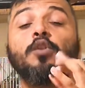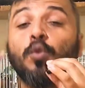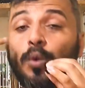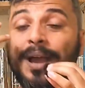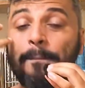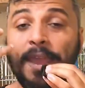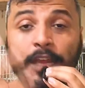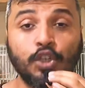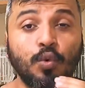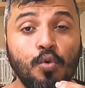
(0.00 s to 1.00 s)
num lugar
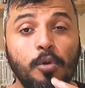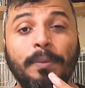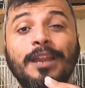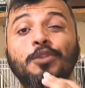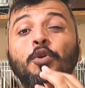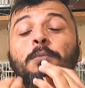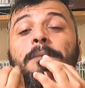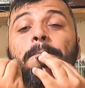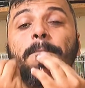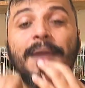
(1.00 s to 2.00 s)
bem escuro para ele dormir
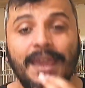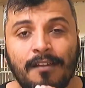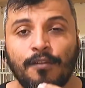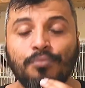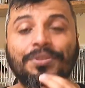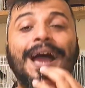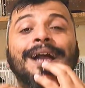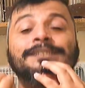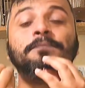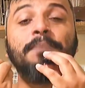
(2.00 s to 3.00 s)
bem à
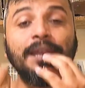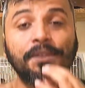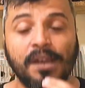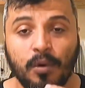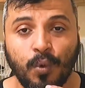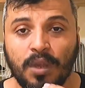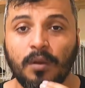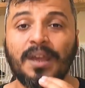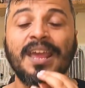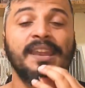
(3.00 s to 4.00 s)
vontade, bem
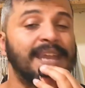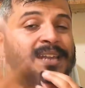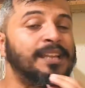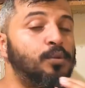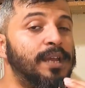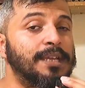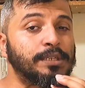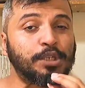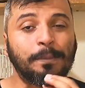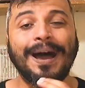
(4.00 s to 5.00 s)
tranquilo. Na
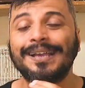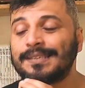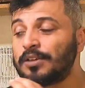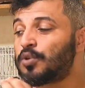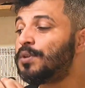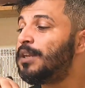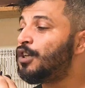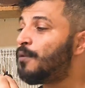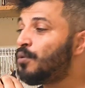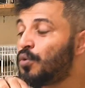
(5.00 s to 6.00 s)
natureza, os pássaros, quando
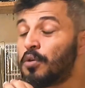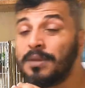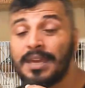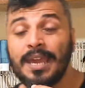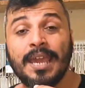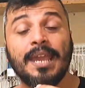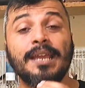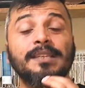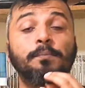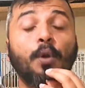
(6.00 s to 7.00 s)
eles vão dormir,
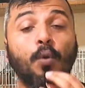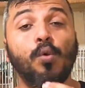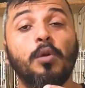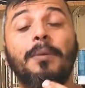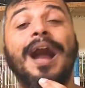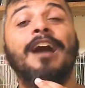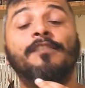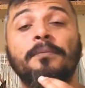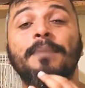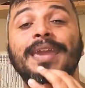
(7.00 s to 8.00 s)
eles procuram uma
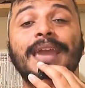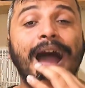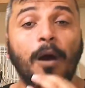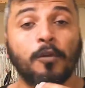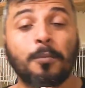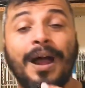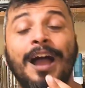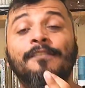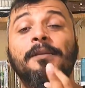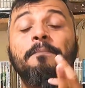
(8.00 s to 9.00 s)
árvore bem alta, uma
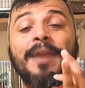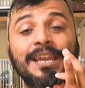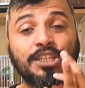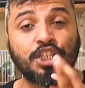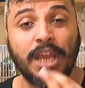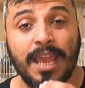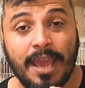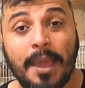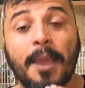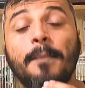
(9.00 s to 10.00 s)
árvore bem
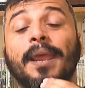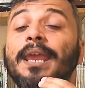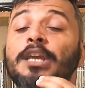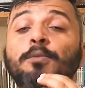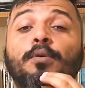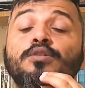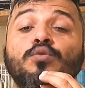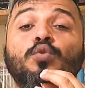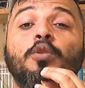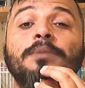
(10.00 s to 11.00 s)
cheia, para que eles
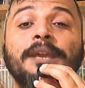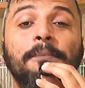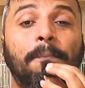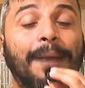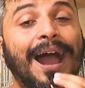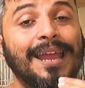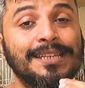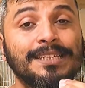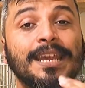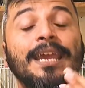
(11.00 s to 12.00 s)
possam dormir em
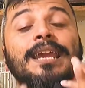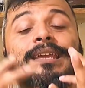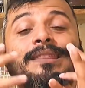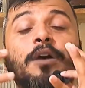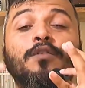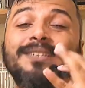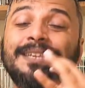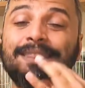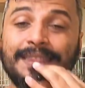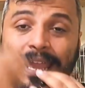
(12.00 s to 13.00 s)
paz. Então,
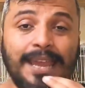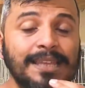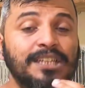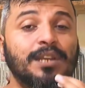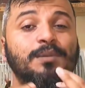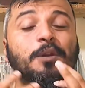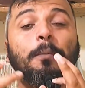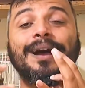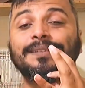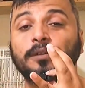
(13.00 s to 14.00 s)
você tem que deixar o seu
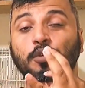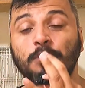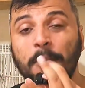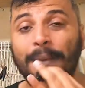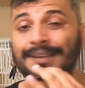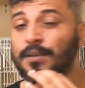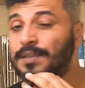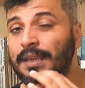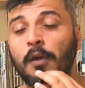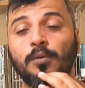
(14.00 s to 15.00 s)
pássaro dormir em paz. Eu
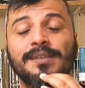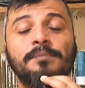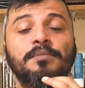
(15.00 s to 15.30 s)
sei que alguns